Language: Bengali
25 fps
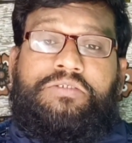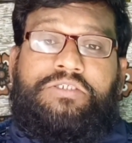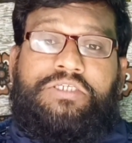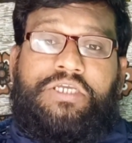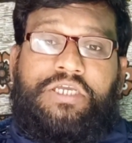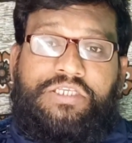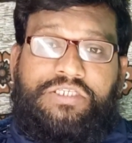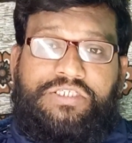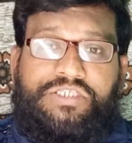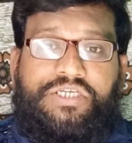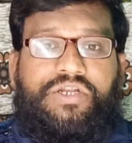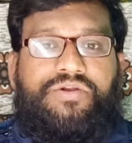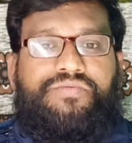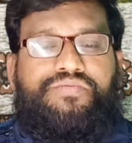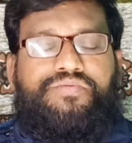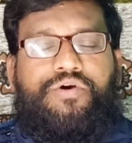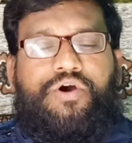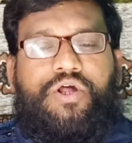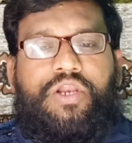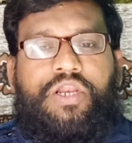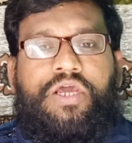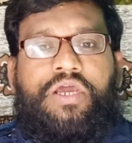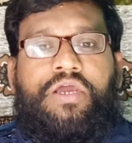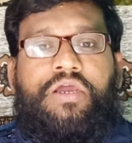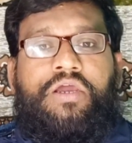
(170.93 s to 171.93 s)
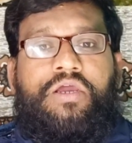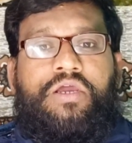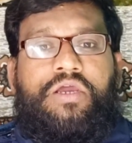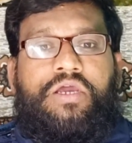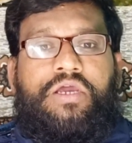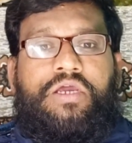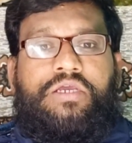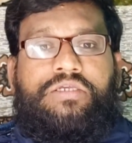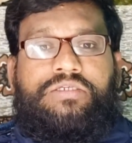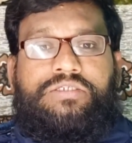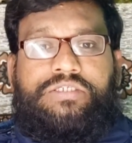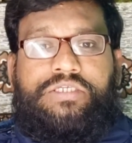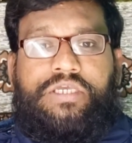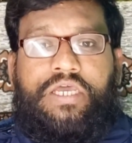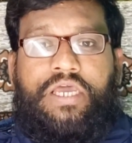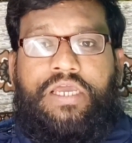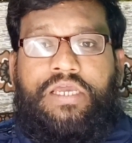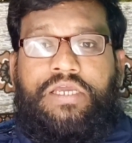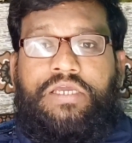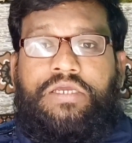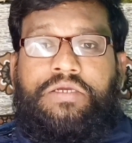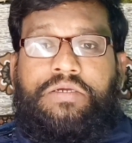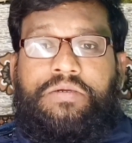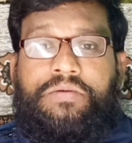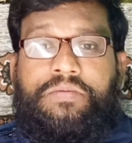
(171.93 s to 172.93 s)
চেঞ্জের ফলে
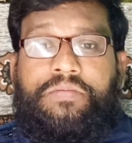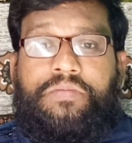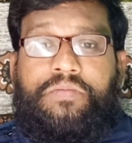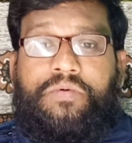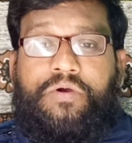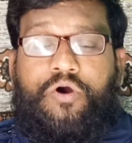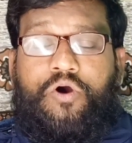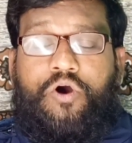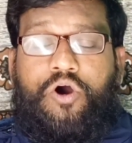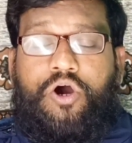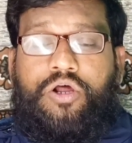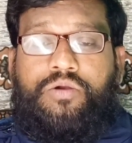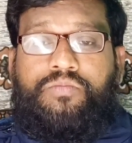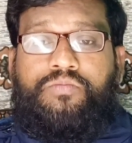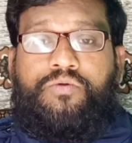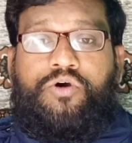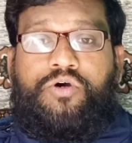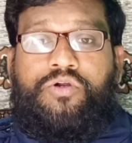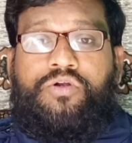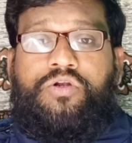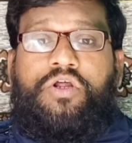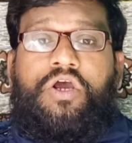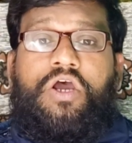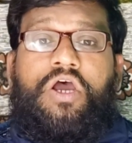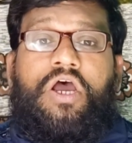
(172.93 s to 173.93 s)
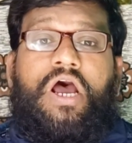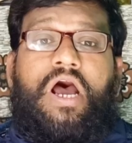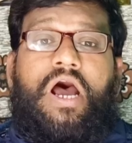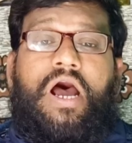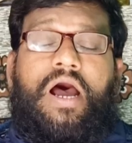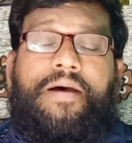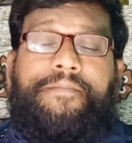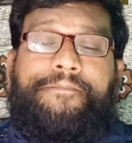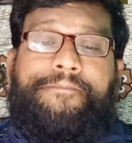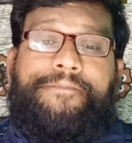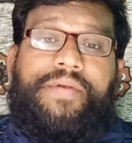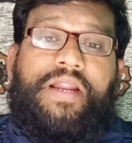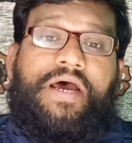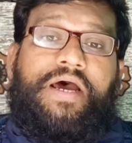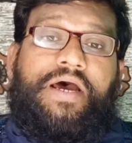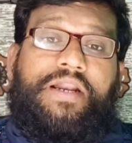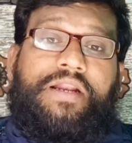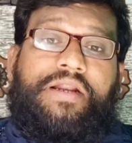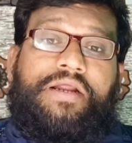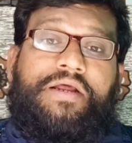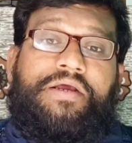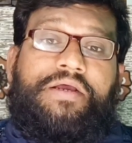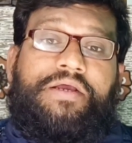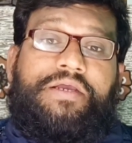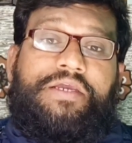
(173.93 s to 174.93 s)
সেই হরমোন
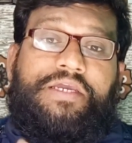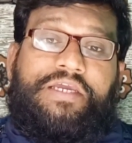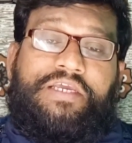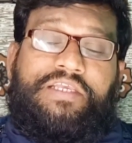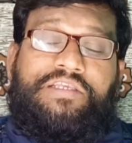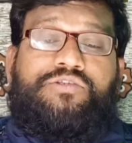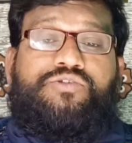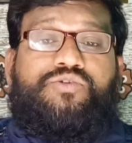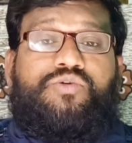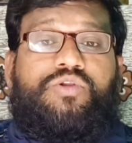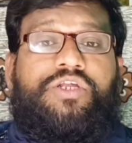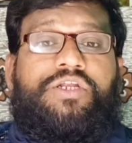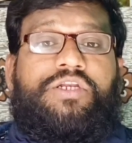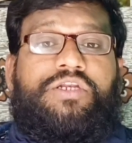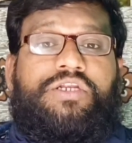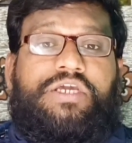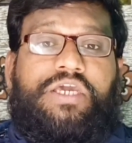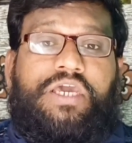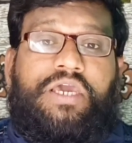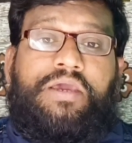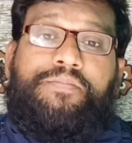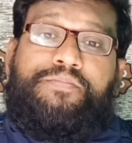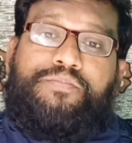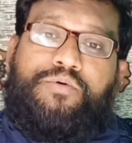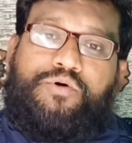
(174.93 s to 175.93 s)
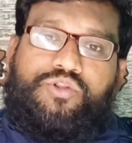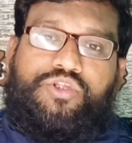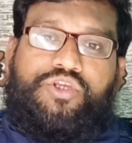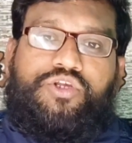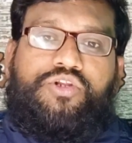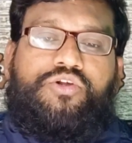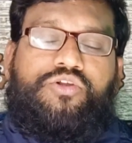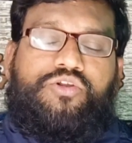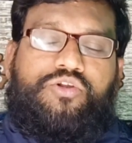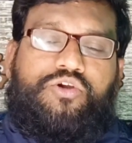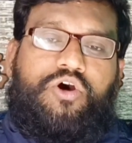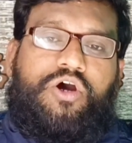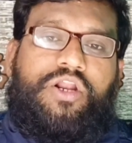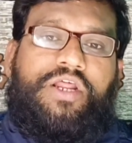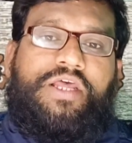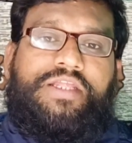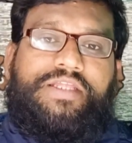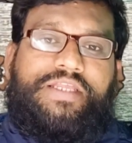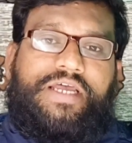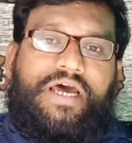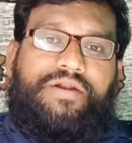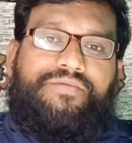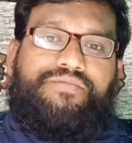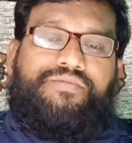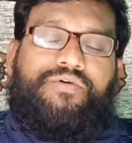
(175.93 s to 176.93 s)
আপনার ইনসুলিনকে প্রতিরোধ করে
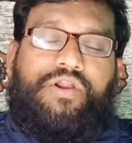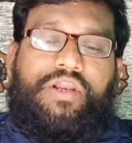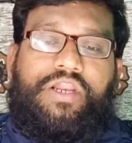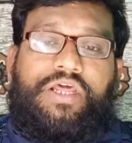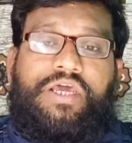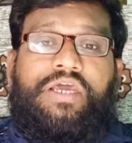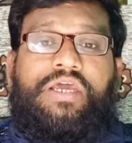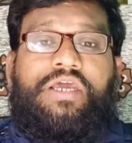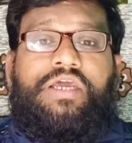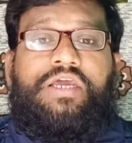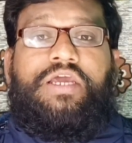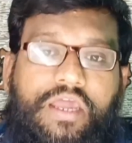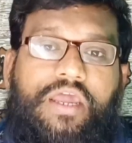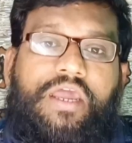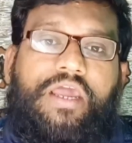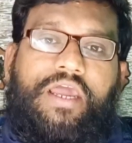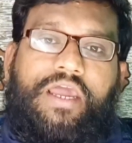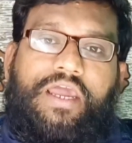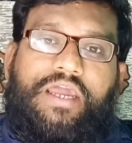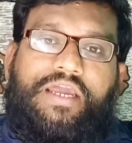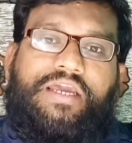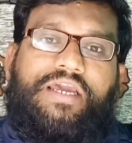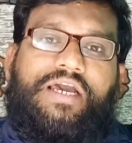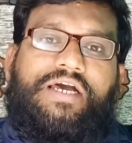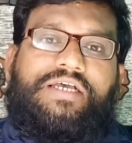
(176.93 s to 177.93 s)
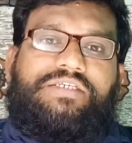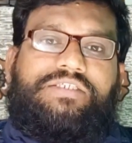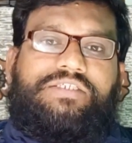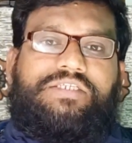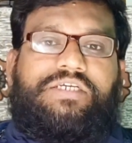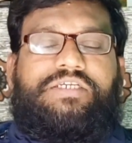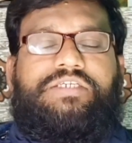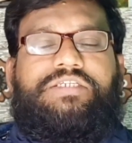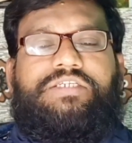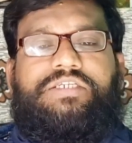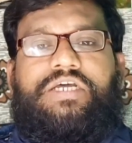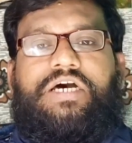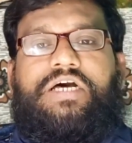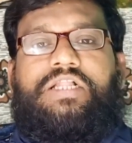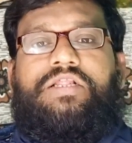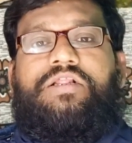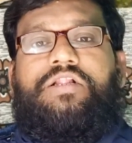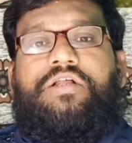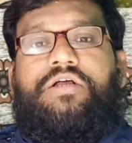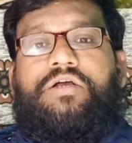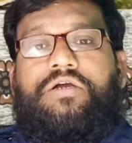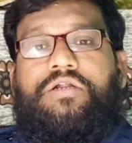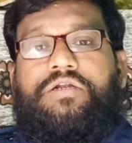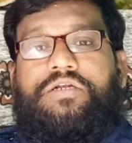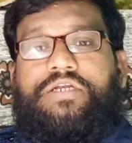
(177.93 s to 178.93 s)
তার ফলে এই গ্যাস্টেস্টনাল
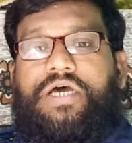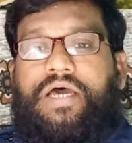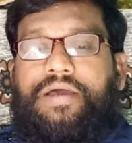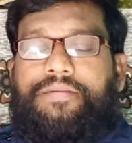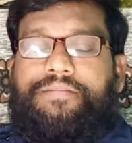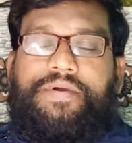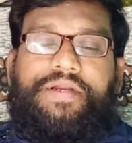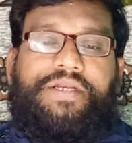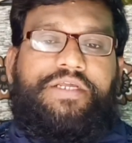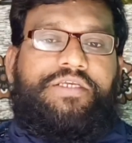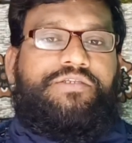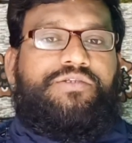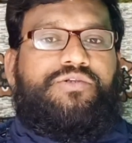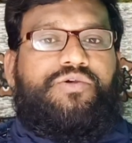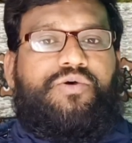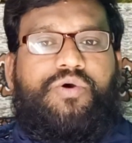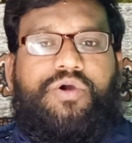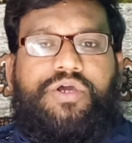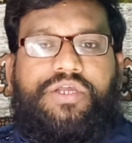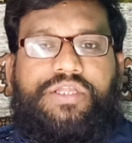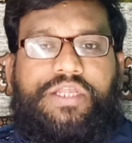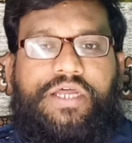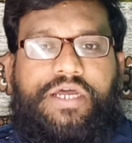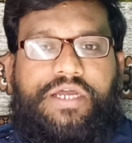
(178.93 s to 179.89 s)
ডায়াবেটিস হয়ে